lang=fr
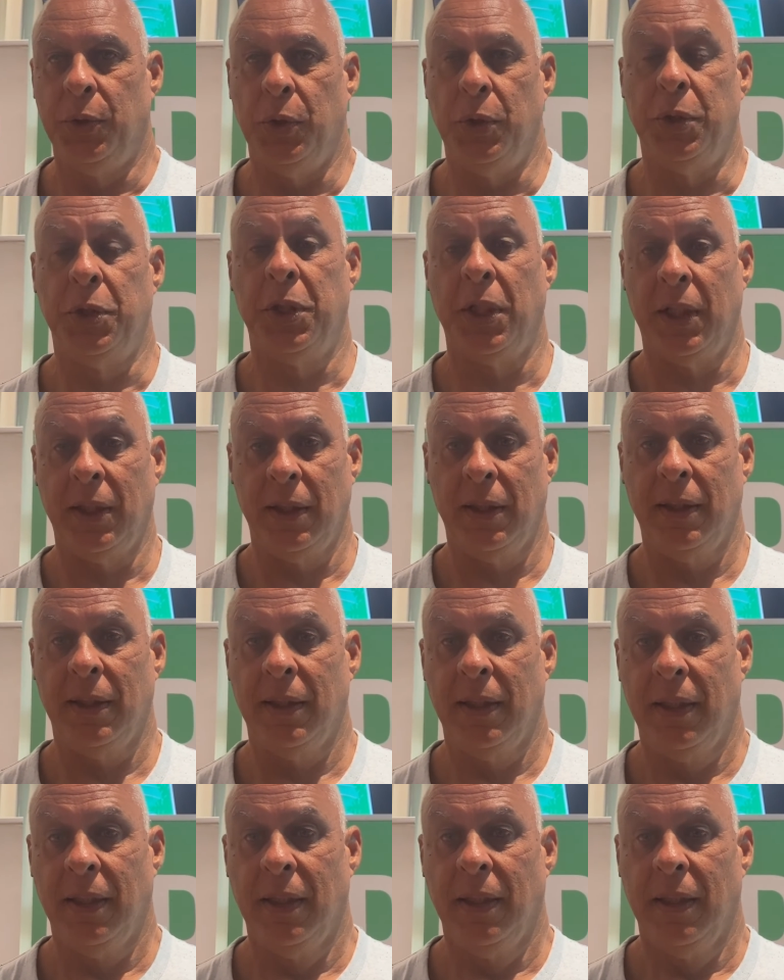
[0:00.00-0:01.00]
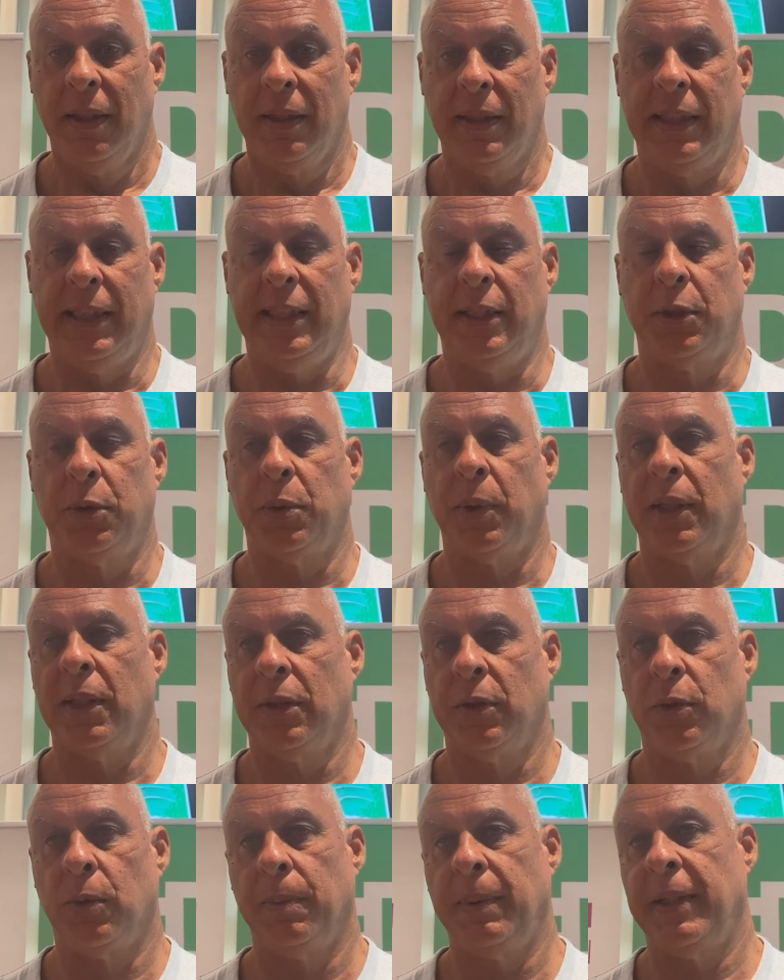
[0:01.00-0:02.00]
jeunes qui soit
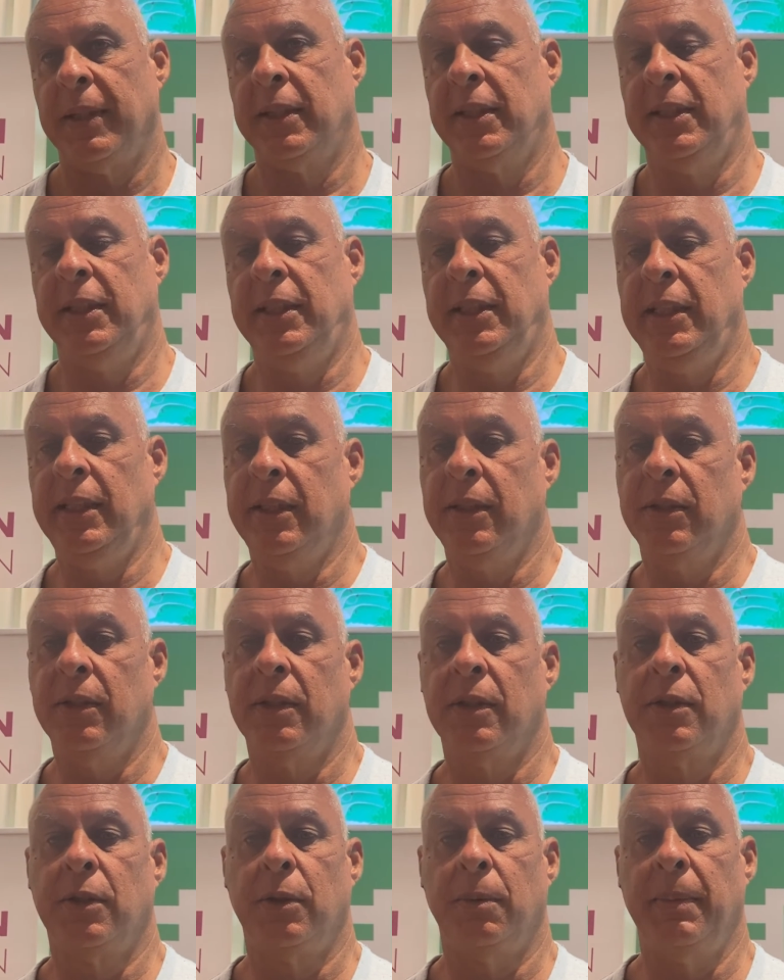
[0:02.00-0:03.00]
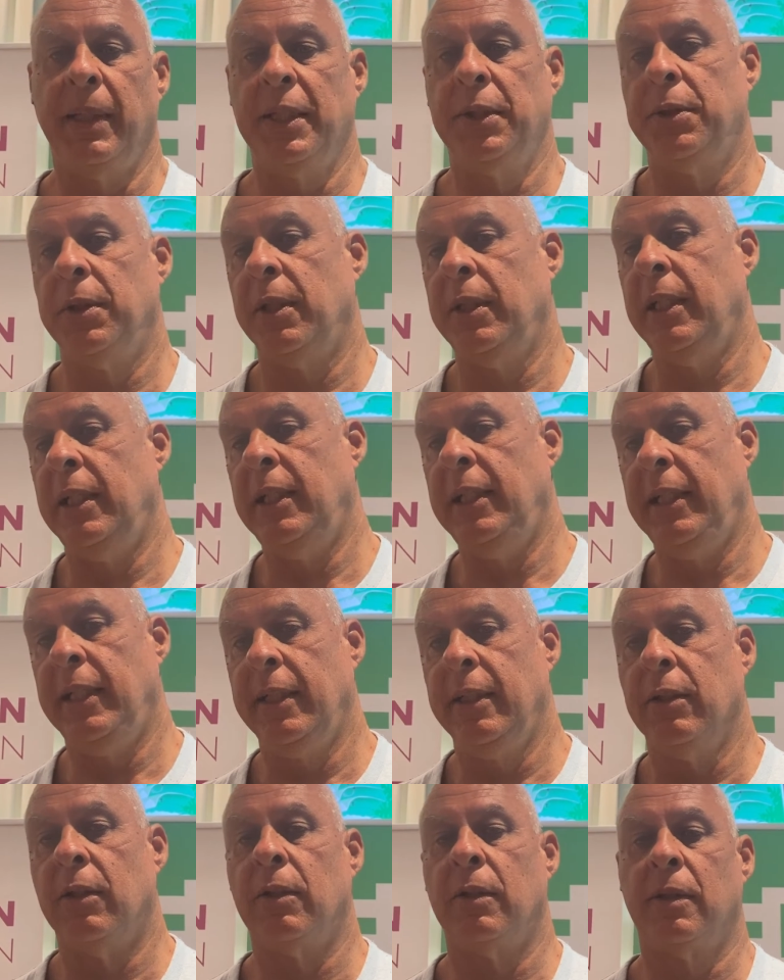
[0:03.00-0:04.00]
sont partis euh, se mettre sur des
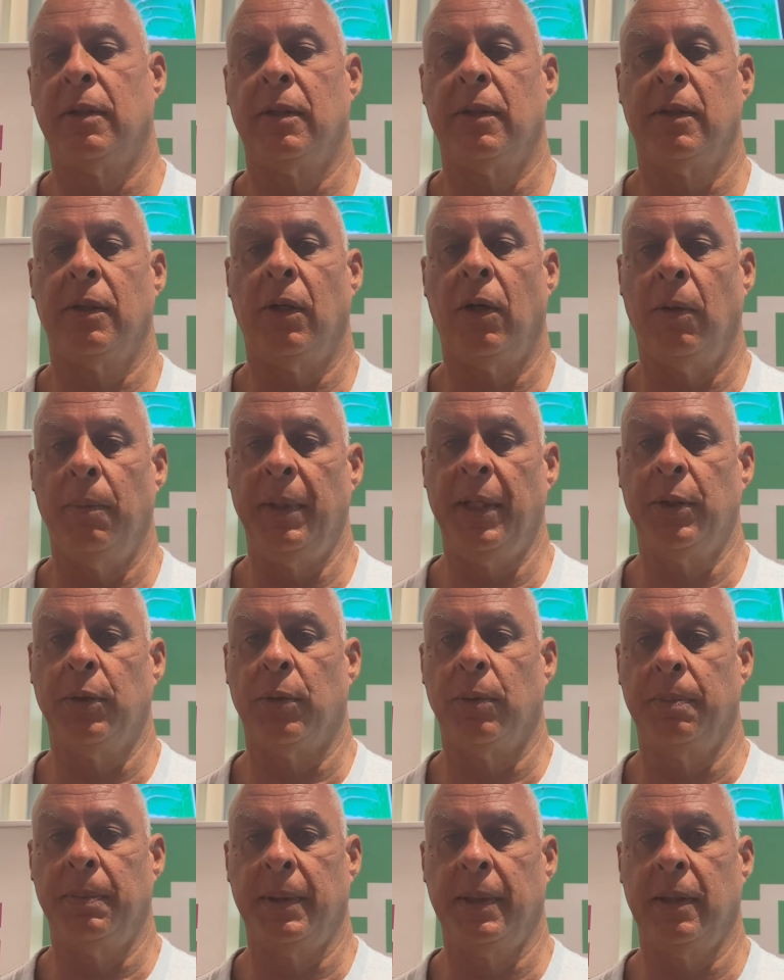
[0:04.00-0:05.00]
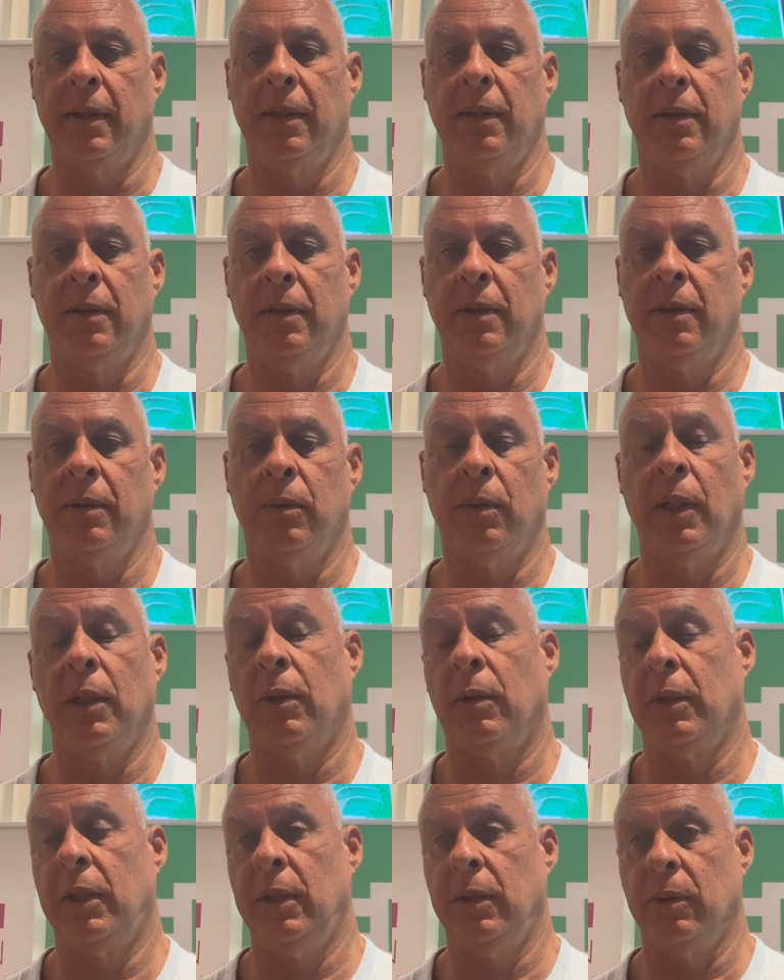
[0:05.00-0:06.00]
ligues en, métropole euh, ou
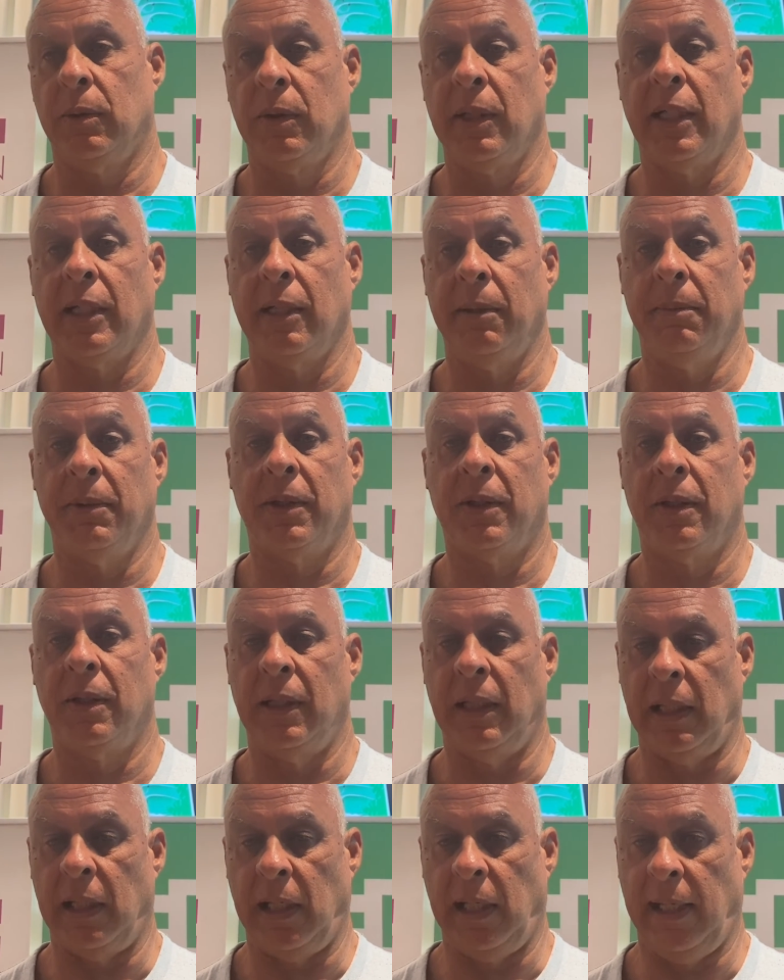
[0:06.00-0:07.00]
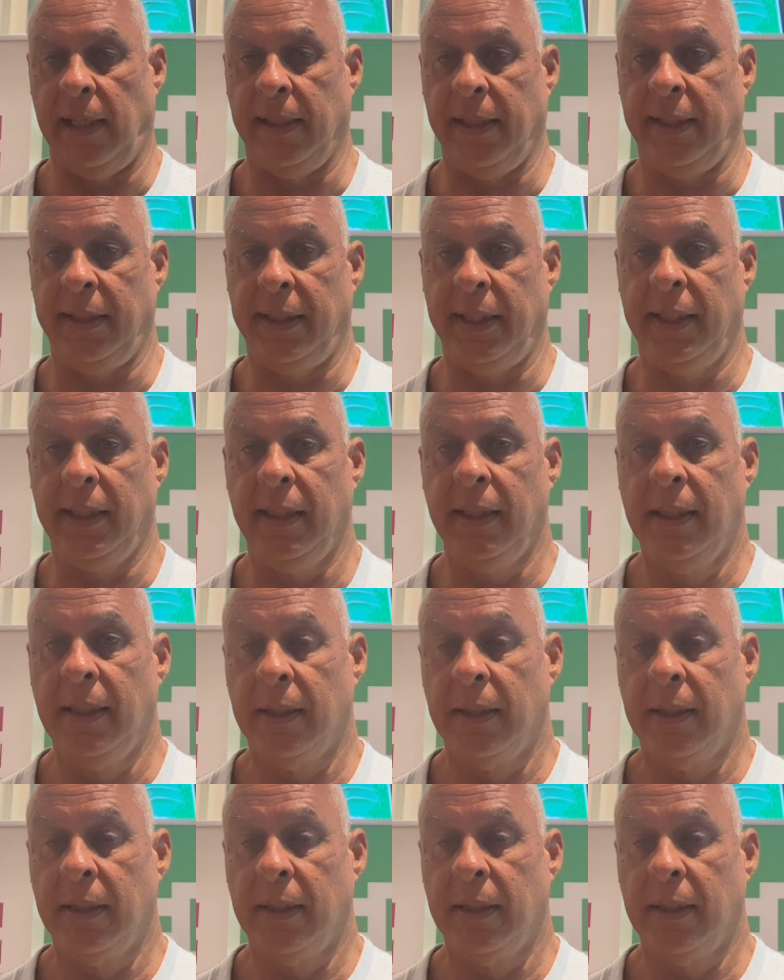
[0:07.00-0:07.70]
alors qui ont carrément arrêté.